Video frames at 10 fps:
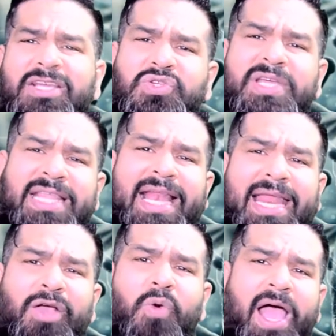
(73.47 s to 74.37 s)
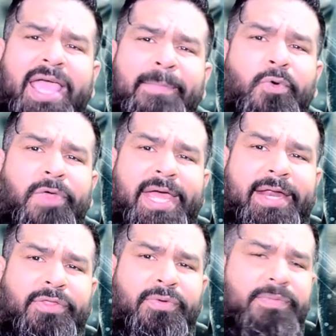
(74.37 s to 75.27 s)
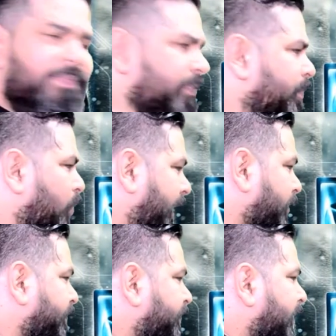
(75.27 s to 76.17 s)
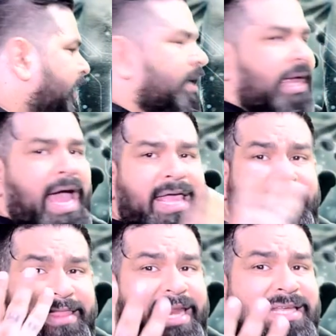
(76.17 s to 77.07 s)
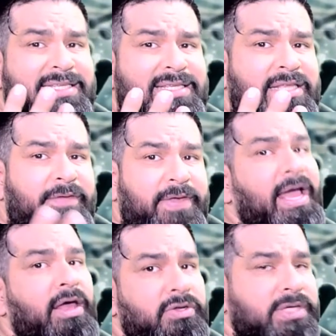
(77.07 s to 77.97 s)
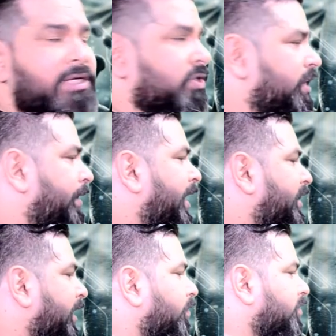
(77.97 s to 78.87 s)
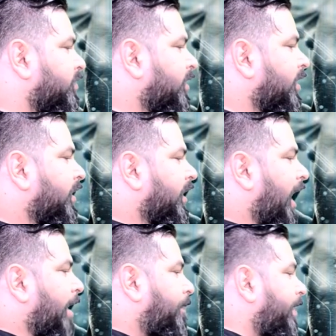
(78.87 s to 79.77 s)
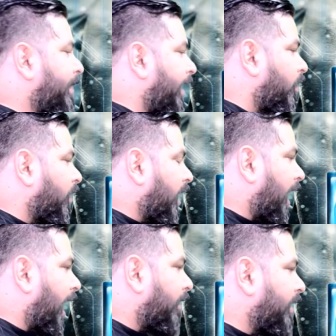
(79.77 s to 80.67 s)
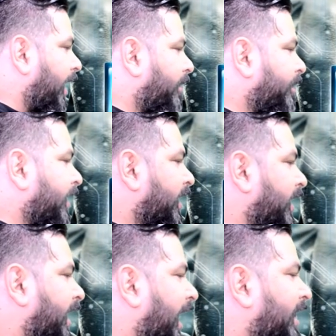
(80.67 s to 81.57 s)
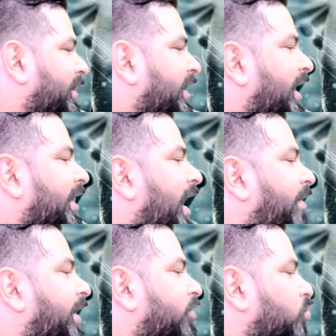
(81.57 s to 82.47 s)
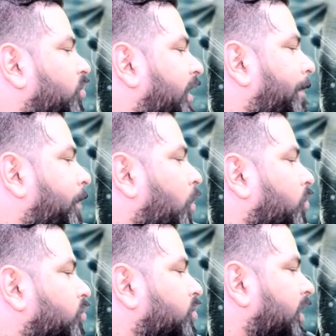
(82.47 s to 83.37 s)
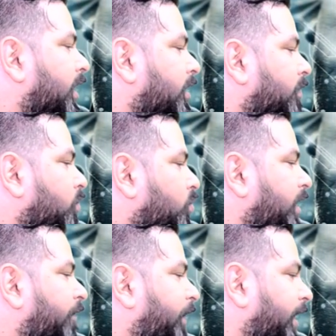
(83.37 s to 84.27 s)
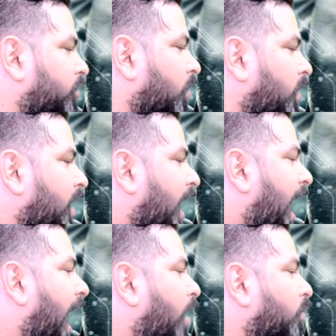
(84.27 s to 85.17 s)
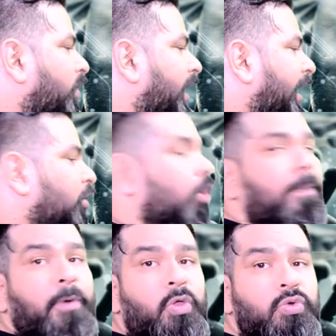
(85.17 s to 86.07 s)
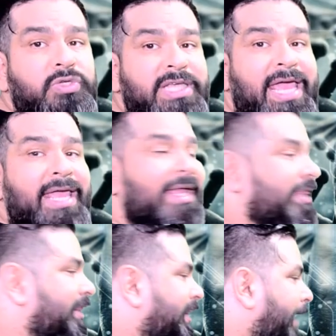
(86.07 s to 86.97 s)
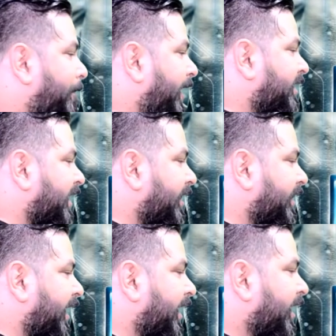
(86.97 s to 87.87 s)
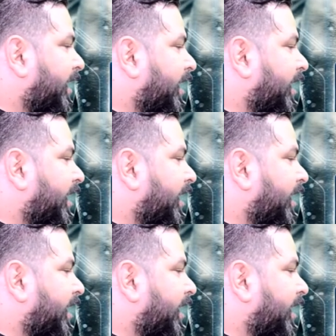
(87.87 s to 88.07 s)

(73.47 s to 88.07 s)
eso en el lenguaje moderno? Bueno, hay tres significados que son adjetivos. El primero habla que tiene la virtud de producir un efecto, aunque no lo produce de presente,